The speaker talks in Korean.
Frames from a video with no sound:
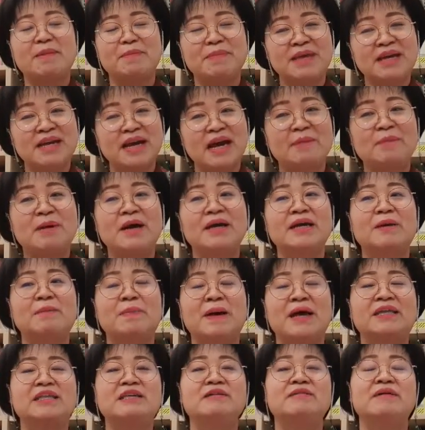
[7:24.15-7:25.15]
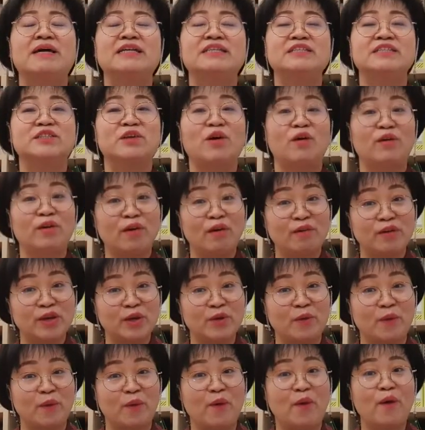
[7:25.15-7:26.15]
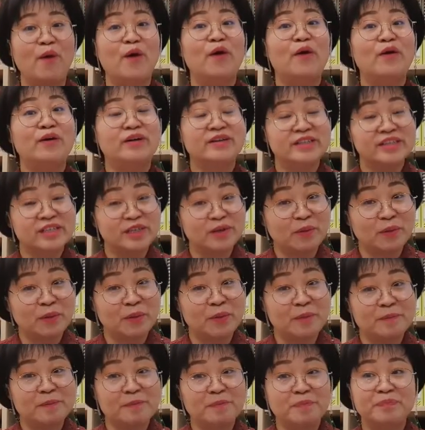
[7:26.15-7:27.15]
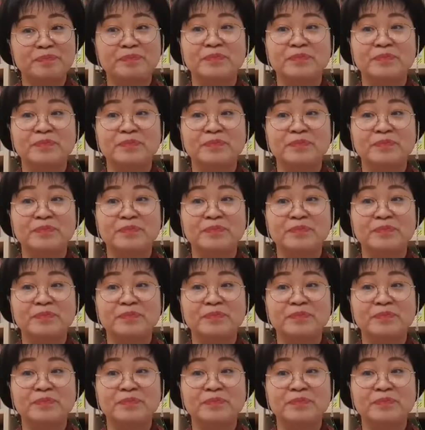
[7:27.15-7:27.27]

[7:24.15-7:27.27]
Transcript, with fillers: 민감하게 반응하는 성격이고 그리고